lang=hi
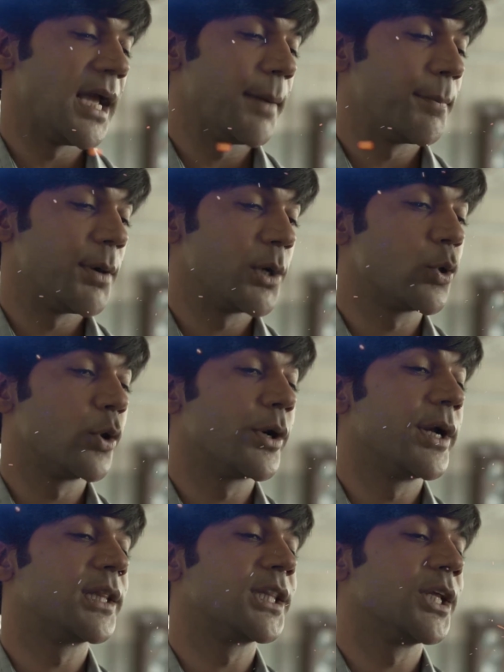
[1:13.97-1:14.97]
राजकुमार
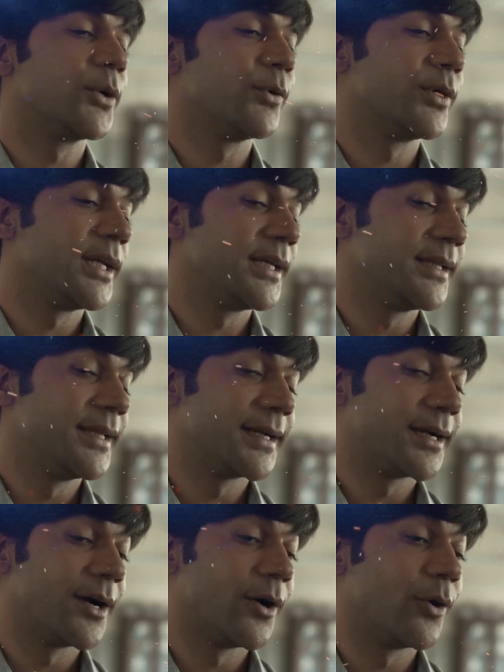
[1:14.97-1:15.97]
राव ने प्ले किया
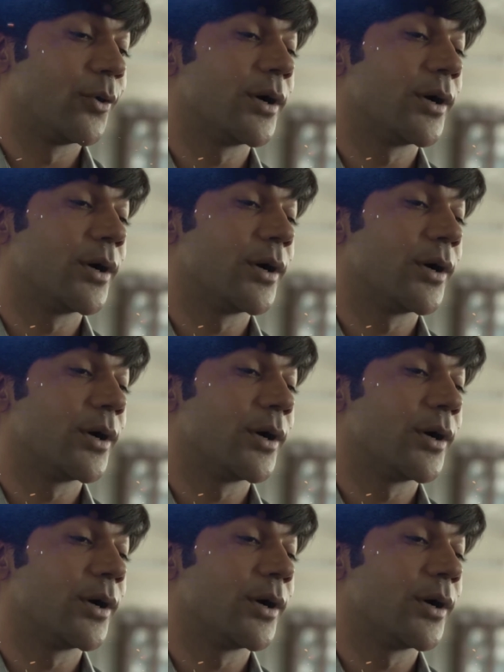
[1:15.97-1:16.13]
है